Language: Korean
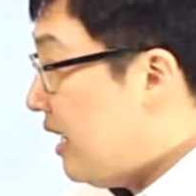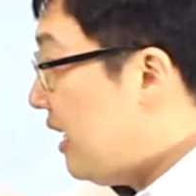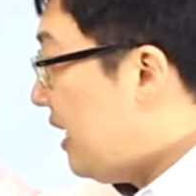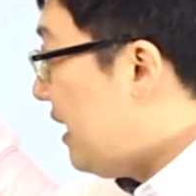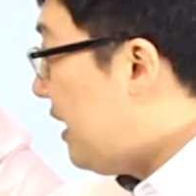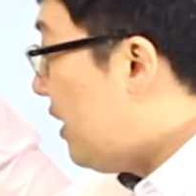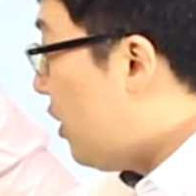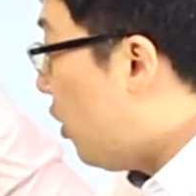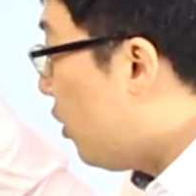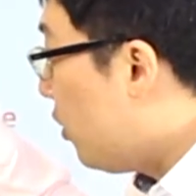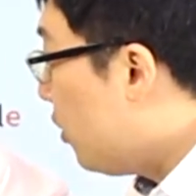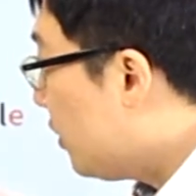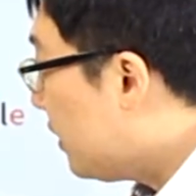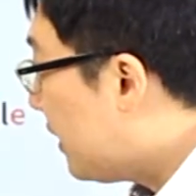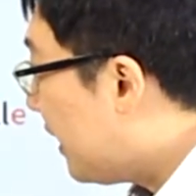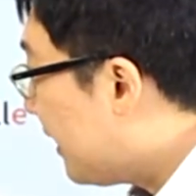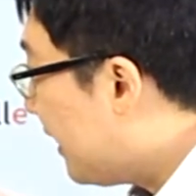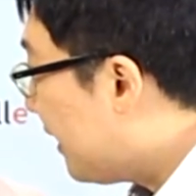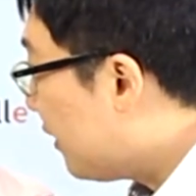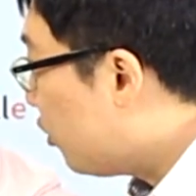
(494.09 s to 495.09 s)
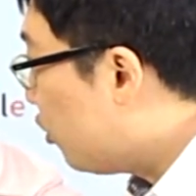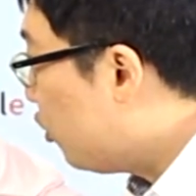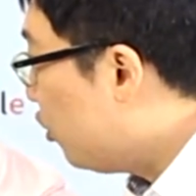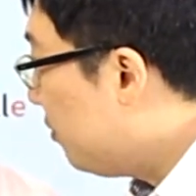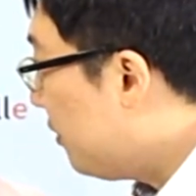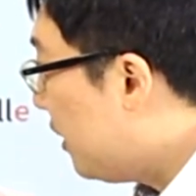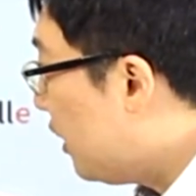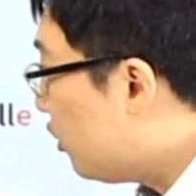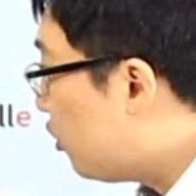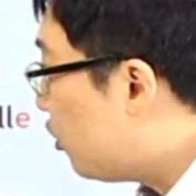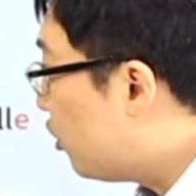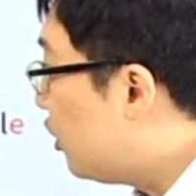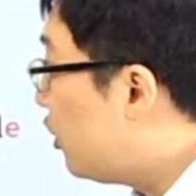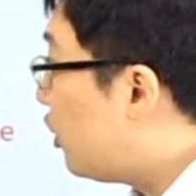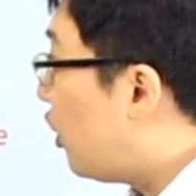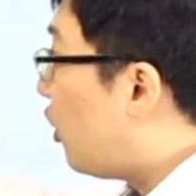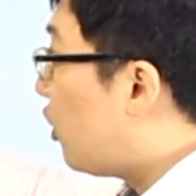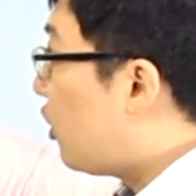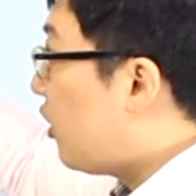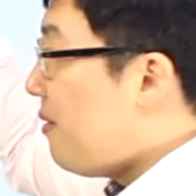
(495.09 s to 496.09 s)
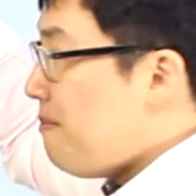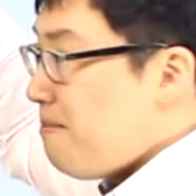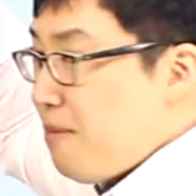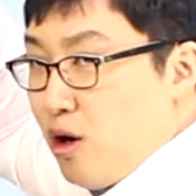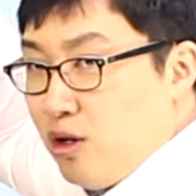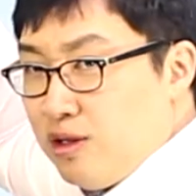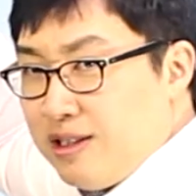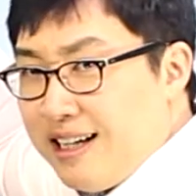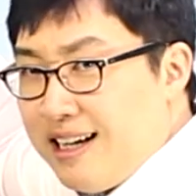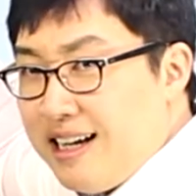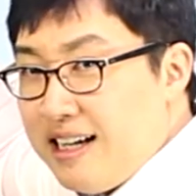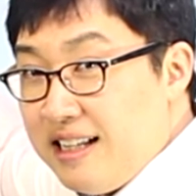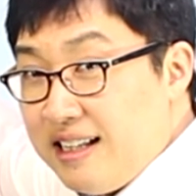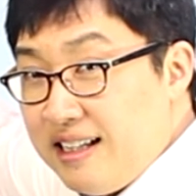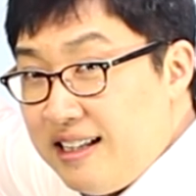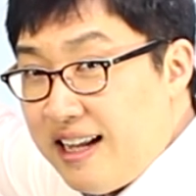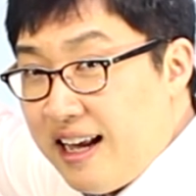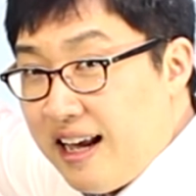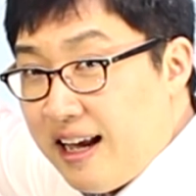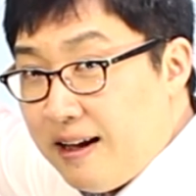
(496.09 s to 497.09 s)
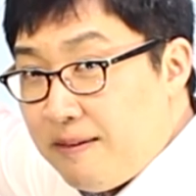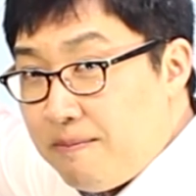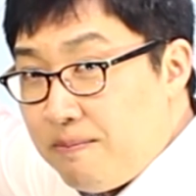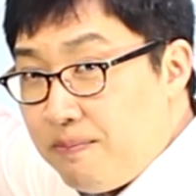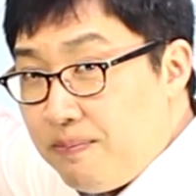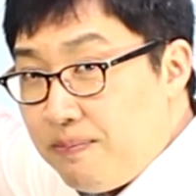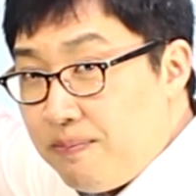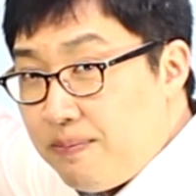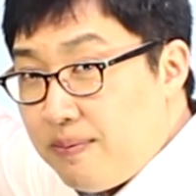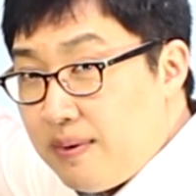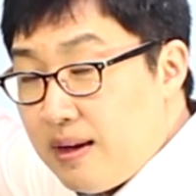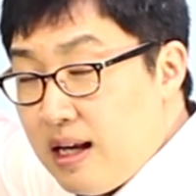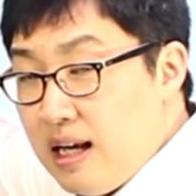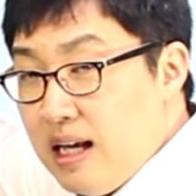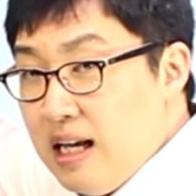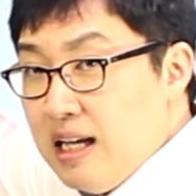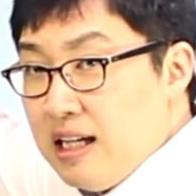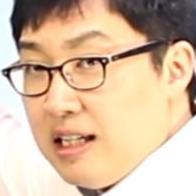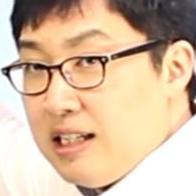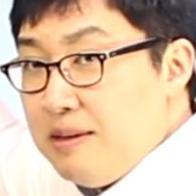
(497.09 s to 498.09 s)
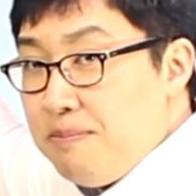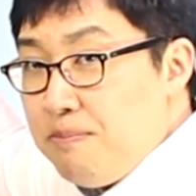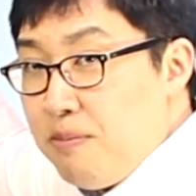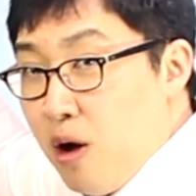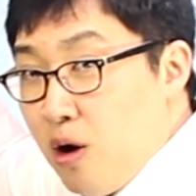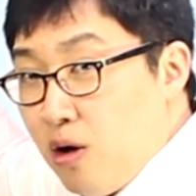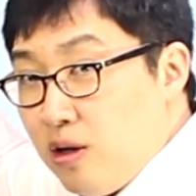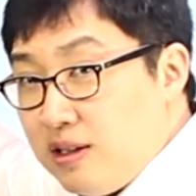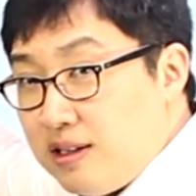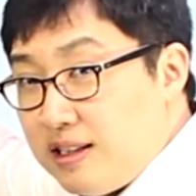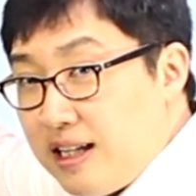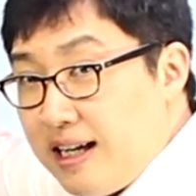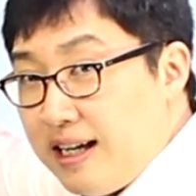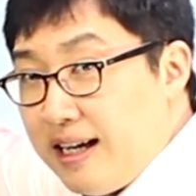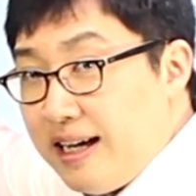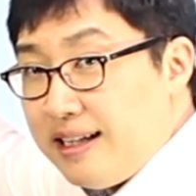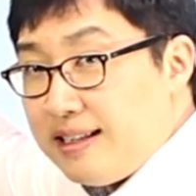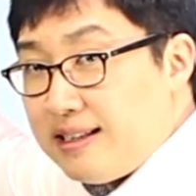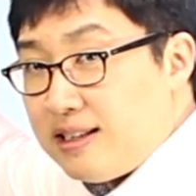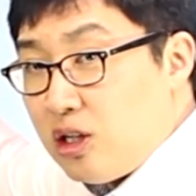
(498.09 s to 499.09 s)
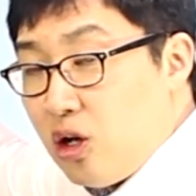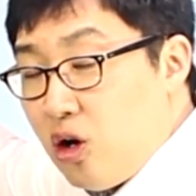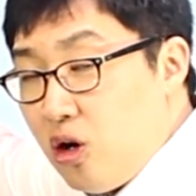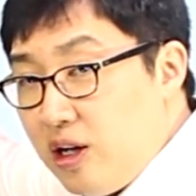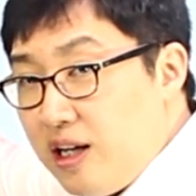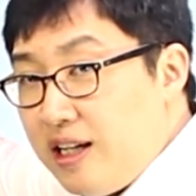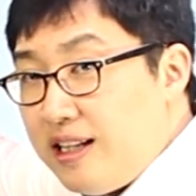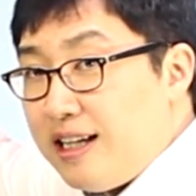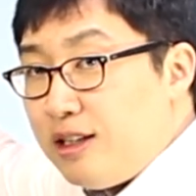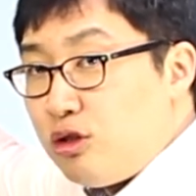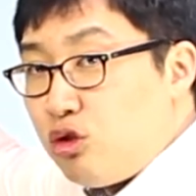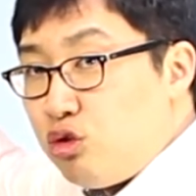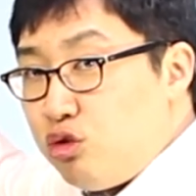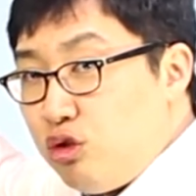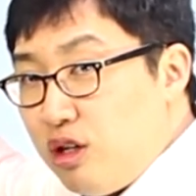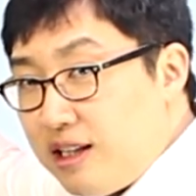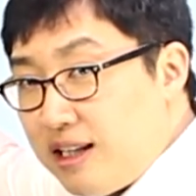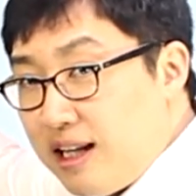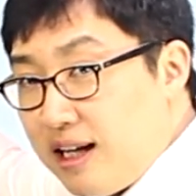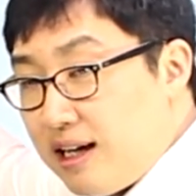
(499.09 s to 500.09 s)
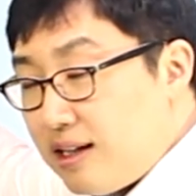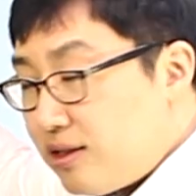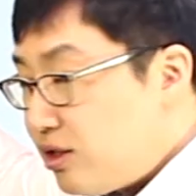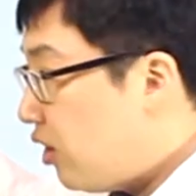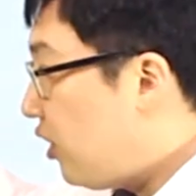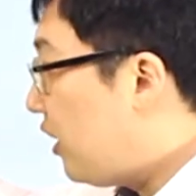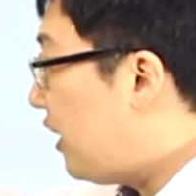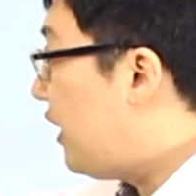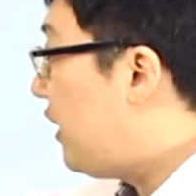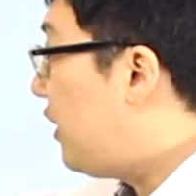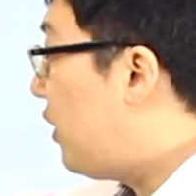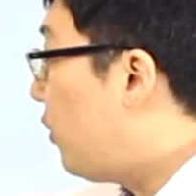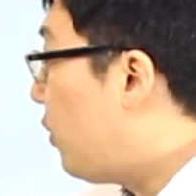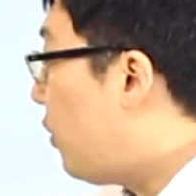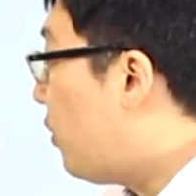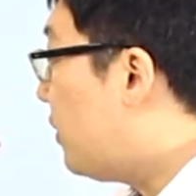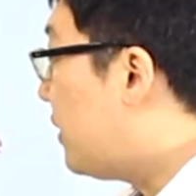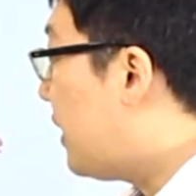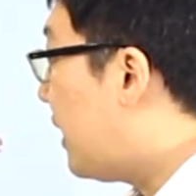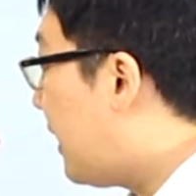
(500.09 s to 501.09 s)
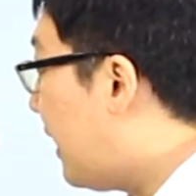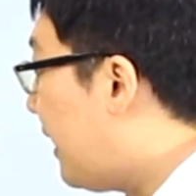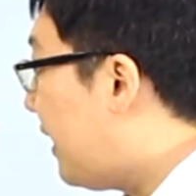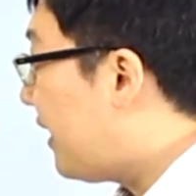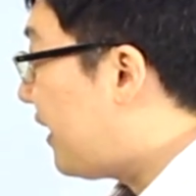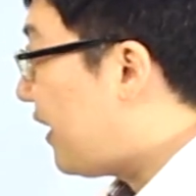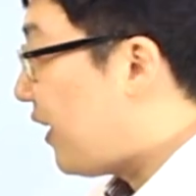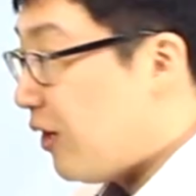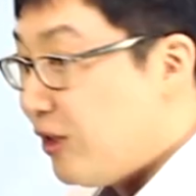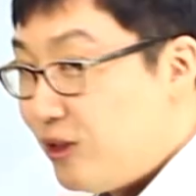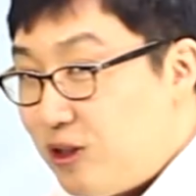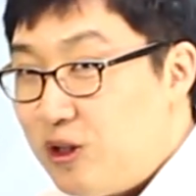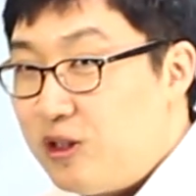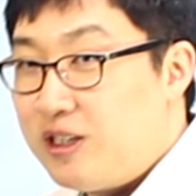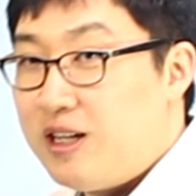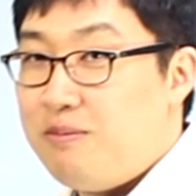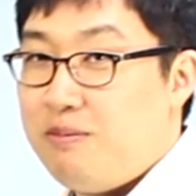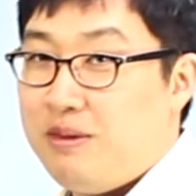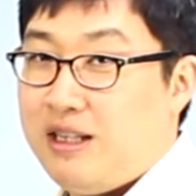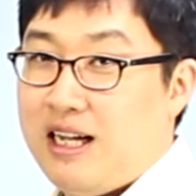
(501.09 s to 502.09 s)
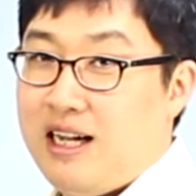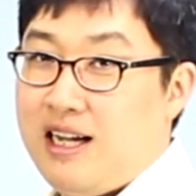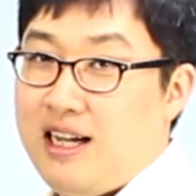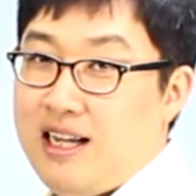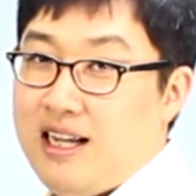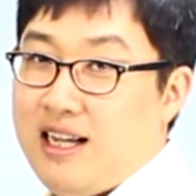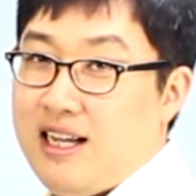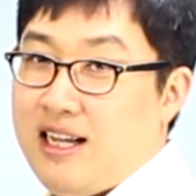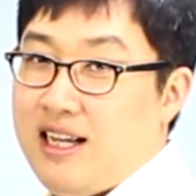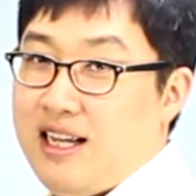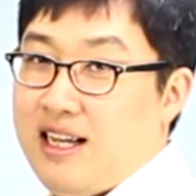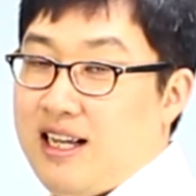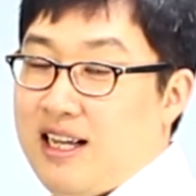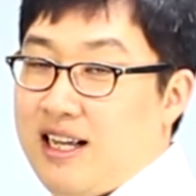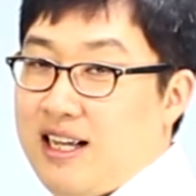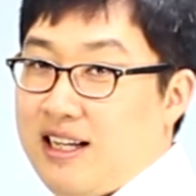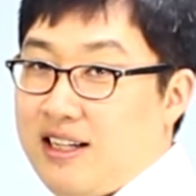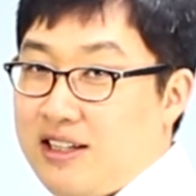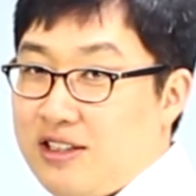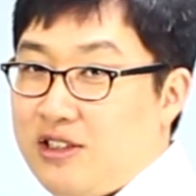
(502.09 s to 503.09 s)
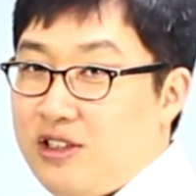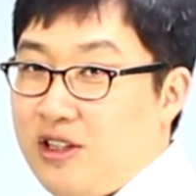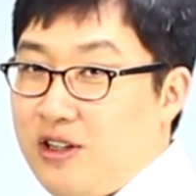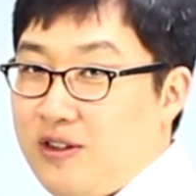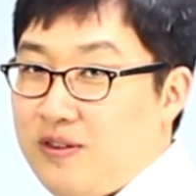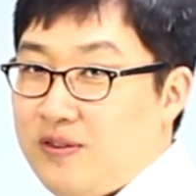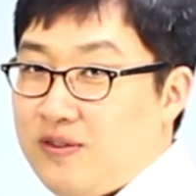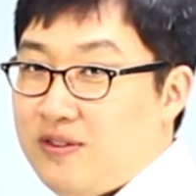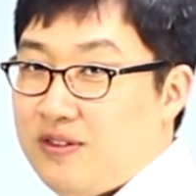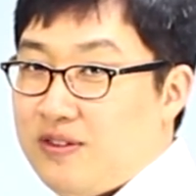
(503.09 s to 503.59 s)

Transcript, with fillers: 이 형용사가 꾸며주는 어떤 명사가 있는데, 그 명사의 성이나 수에 따라서 이 형용사가 결정됩니다. 그렇죠?